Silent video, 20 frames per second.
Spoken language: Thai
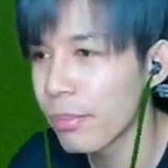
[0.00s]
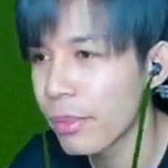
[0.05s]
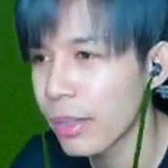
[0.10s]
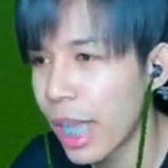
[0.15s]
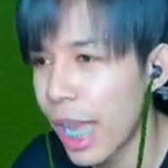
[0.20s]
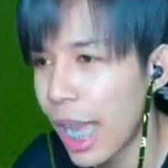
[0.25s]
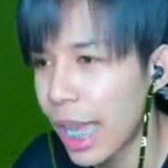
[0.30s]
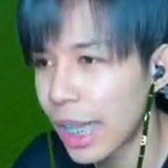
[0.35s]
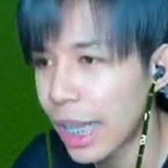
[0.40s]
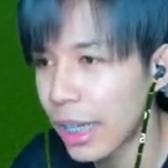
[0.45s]

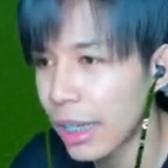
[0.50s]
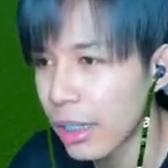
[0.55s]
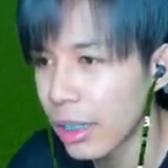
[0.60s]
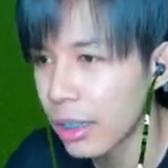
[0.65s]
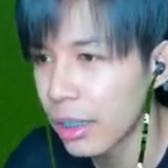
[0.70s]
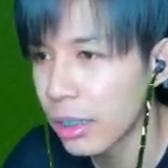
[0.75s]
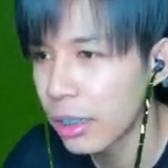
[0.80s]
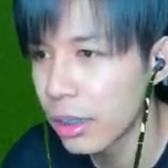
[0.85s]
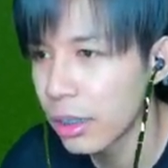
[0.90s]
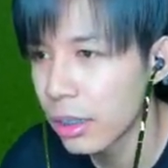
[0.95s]
อะไร
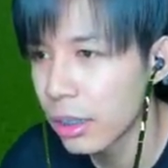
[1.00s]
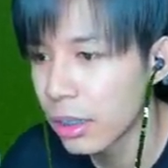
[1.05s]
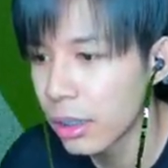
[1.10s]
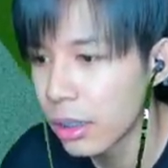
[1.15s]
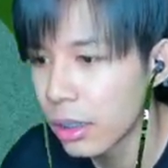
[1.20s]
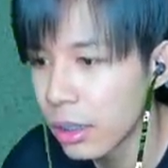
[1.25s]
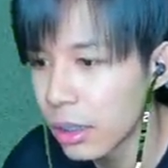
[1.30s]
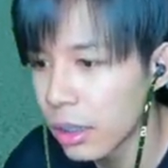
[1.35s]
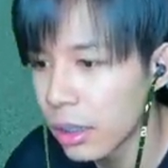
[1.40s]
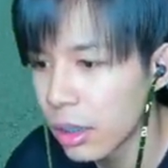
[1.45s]

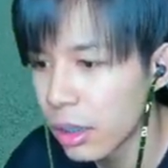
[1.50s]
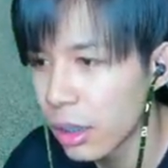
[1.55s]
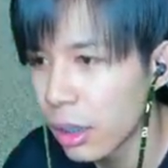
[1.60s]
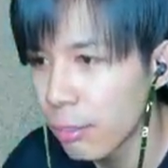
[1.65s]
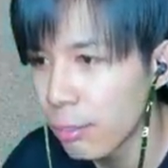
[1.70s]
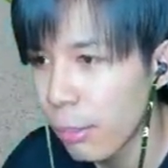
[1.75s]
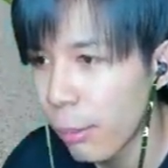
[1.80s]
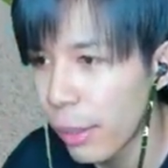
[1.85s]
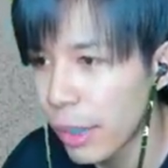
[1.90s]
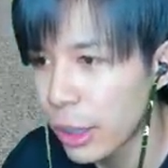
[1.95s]

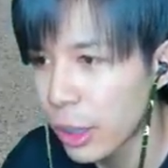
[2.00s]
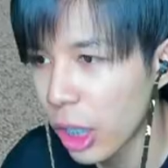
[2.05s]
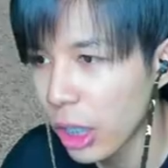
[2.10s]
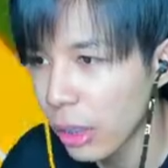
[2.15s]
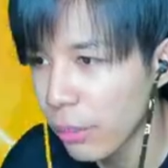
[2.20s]
มาวันช็อตได้เป